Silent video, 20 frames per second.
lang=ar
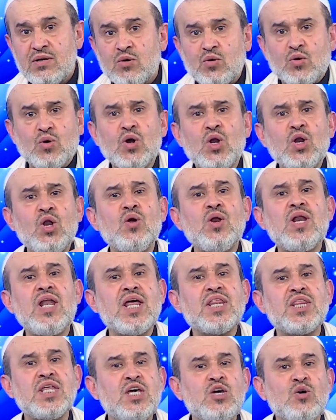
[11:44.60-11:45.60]
كل
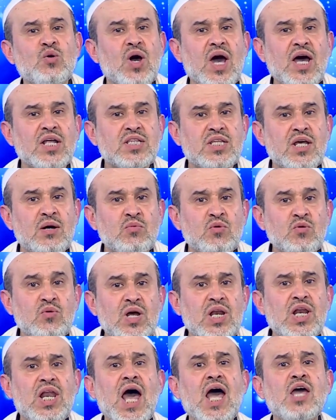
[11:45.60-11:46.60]
الذي يقدم
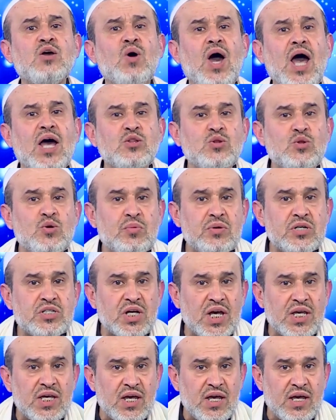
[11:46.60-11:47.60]
لا يعد
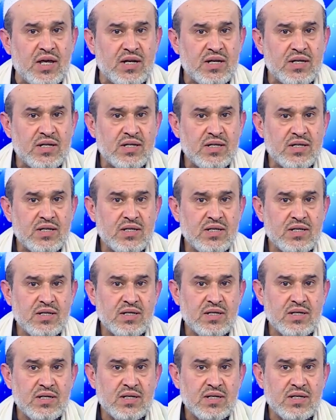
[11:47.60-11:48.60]
بشيء
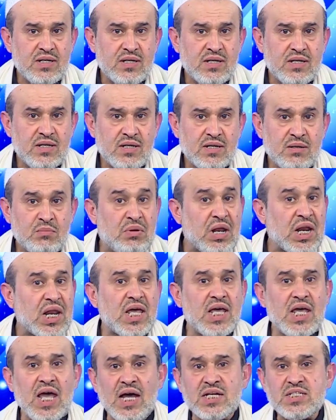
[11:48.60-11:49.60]

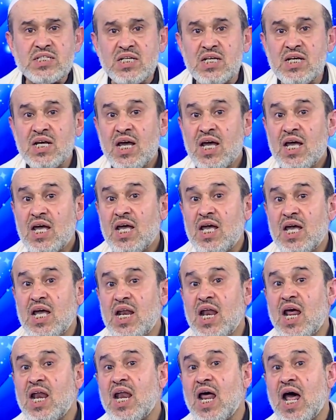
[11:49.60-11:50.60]
بالقياس
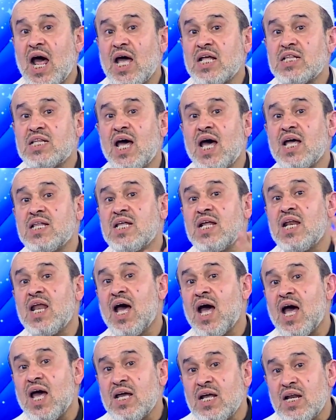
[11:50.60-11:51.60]
إلى الأعداد
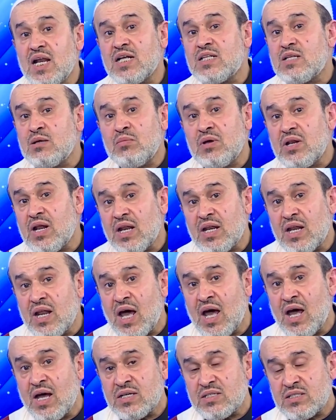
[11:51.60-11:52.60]
الهائلة من
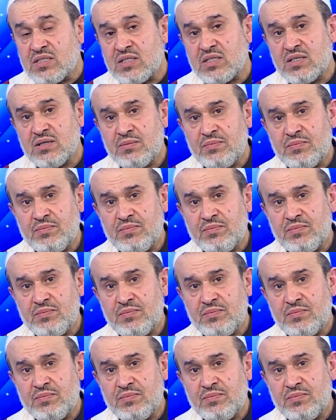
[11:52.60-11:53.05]
الناس